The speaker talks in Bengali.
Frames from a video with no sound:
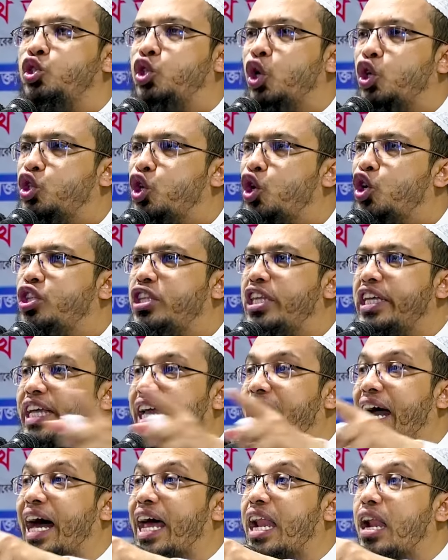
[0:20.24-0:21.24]

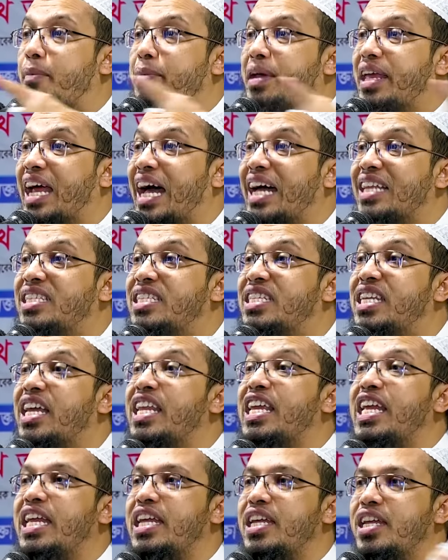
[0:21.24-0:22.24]
চতুর্দিকে হারামের
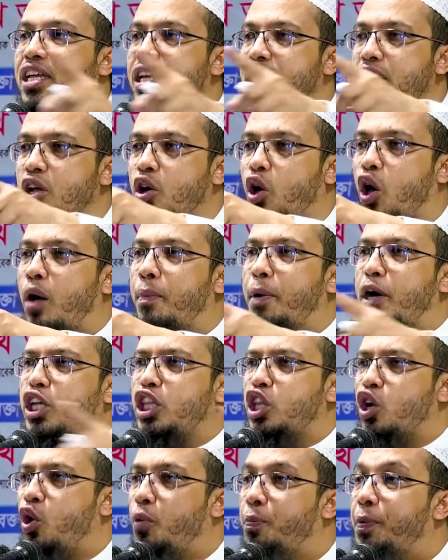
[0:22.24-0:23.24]
হাতছানি
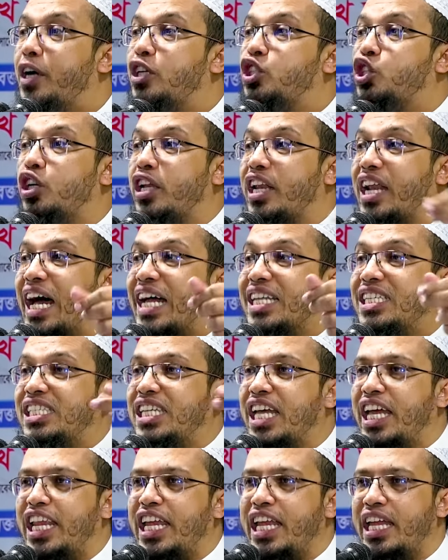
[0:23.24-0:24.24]
অবৈধ উপার্জনের
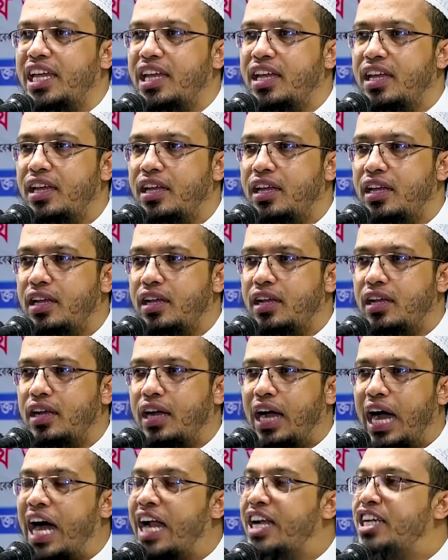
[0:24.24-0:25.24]
হাতছানি
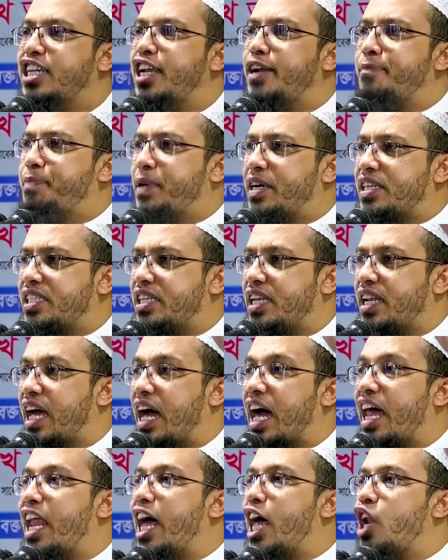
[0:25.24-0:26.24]
হান্ড্রেড পার্সেন্ট
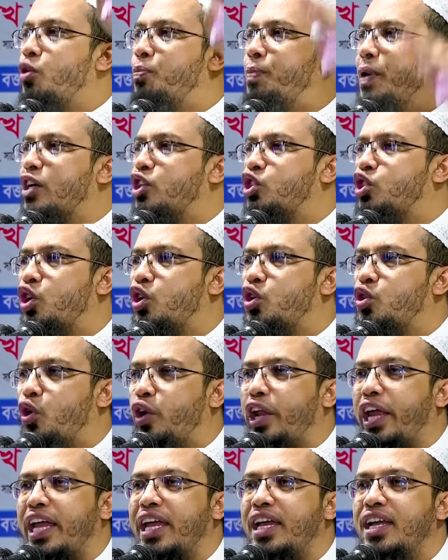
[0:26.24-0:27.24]
হালাল উপার্জন
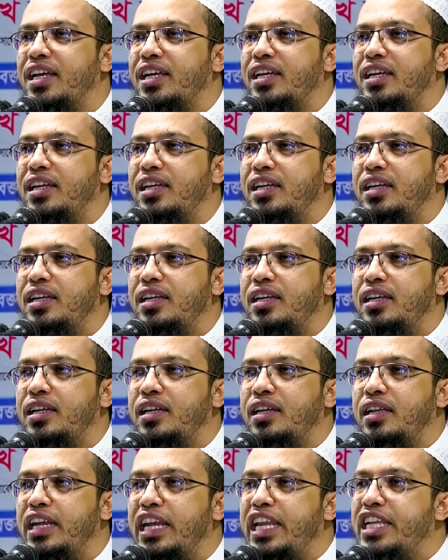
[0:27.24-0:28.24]
করে
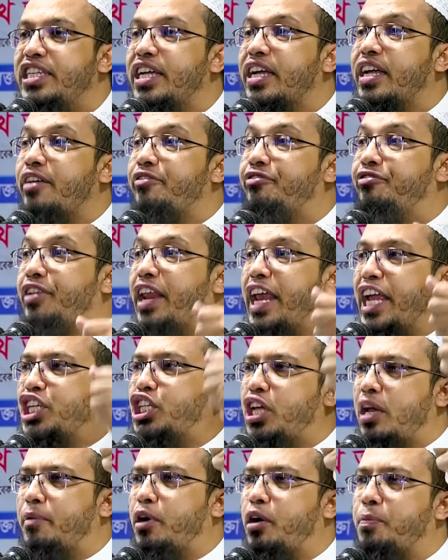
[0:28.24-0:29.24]
নিজেকে
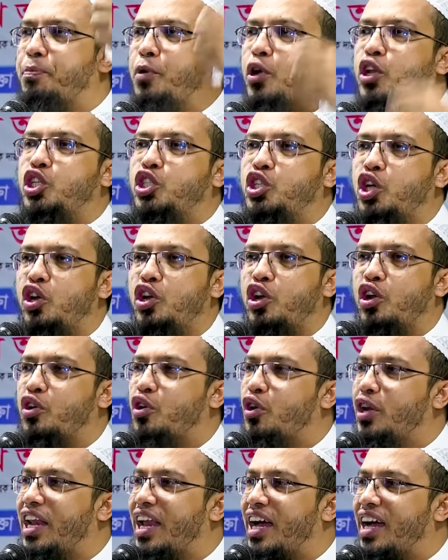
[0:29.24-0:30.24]
ফ্রেশ এবং পরিচ্ছন্ন
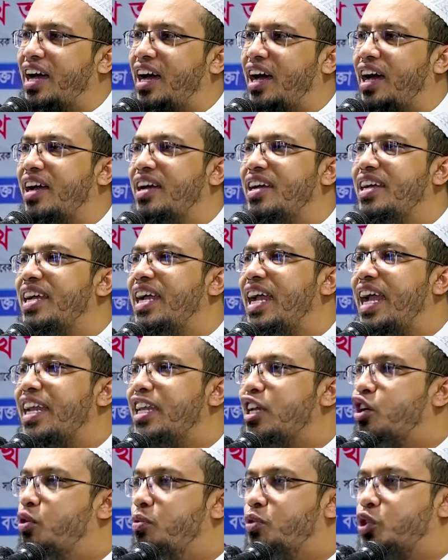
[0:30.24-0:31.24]
করে রাখা
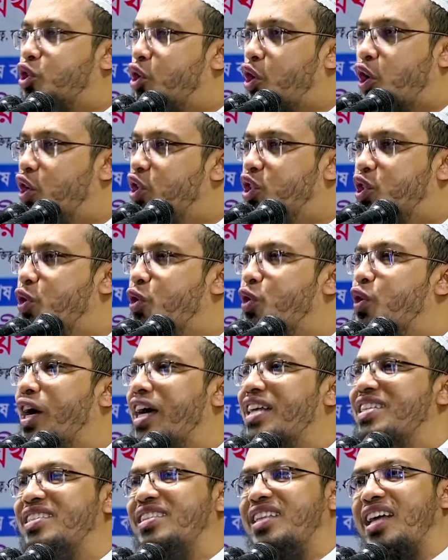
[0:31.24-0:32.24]
এটা খুব সহজ কোনো
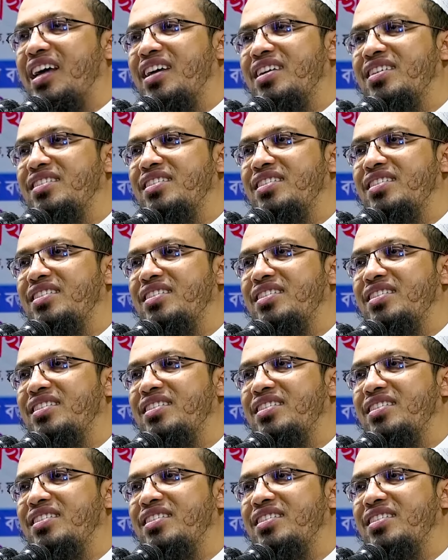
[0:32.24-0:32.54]
কাজ না